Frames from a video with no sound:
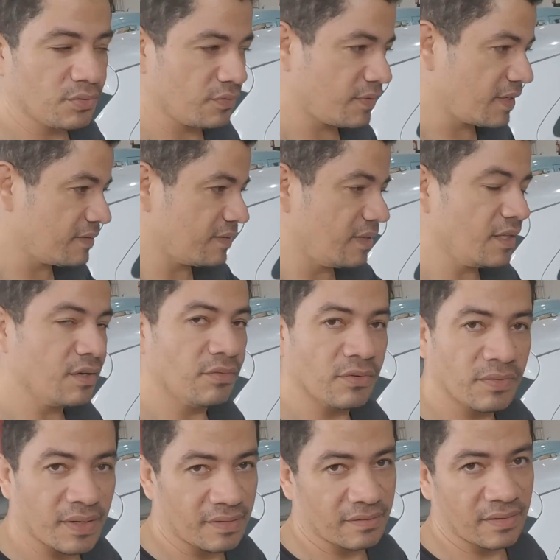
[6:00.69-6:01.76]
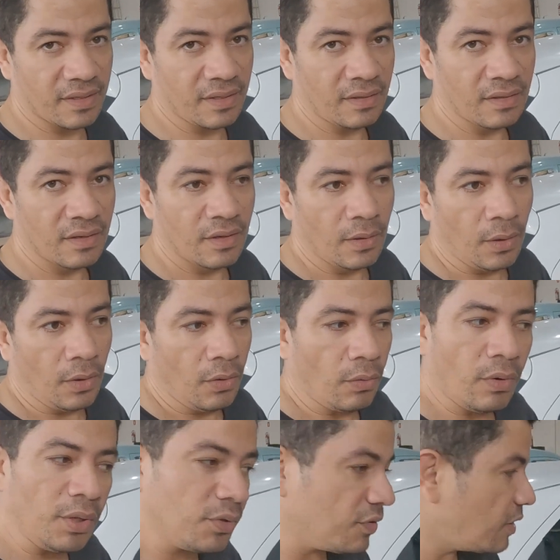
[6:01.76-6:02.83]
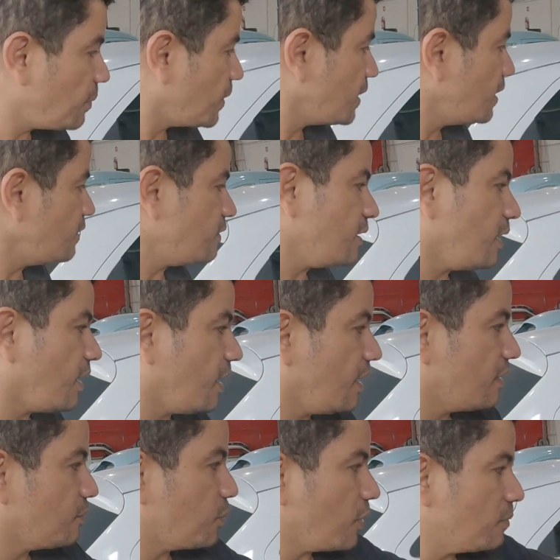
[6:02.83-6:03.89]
que eu tô fazendo, que eu vou fazer. Ou então você pode arriscar,